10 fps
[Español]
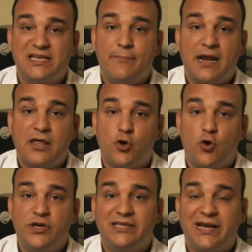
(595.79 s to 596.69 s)
se para
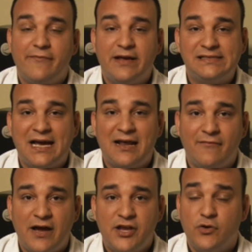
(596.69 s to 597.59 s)
dos y tres veces
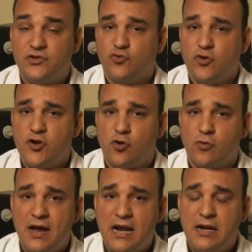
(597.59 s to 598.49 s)
al baño, eso no es
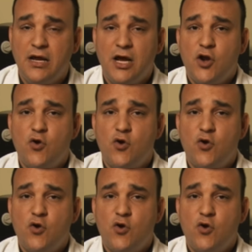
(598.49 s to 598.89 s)
normal.